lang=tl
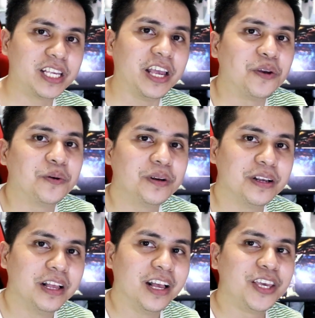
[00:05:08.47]
sa yung
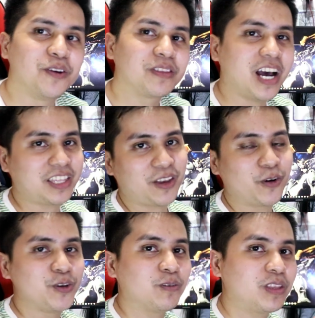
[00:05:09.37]
yung dati
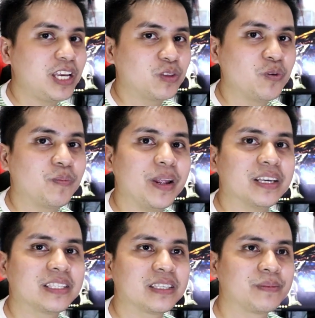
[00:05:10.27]
ko yung T2 Plus.